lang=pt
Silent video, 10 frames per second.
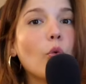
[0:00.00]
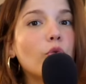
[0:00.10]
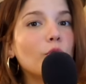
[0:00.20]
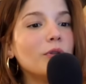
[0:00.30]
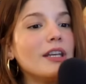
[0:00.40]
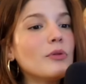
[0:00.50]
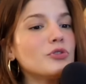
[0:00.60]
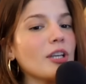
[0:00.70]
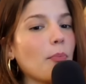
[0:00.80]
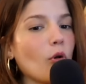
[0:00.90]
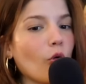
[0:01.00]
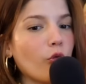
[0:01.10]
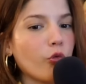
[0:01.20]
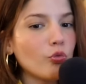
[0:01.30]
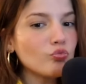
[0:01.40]
O filme não se
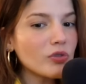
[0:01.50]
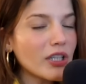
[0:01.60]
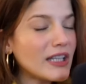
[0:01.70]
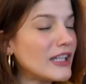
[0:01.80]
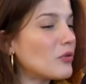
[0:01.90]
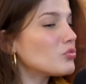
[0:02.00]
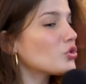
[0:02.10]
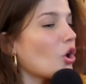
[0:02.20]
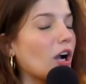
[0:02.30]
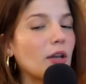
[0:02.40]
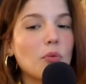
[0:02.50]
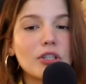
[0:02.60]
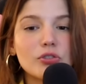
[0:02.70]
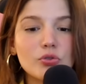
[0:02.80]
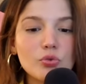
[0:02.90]
aprofunda, não toca no
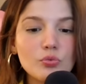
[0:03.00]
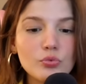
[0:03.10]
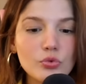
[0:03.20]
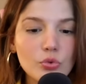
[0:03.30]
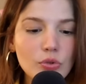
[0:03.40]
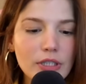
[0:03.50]
assunto,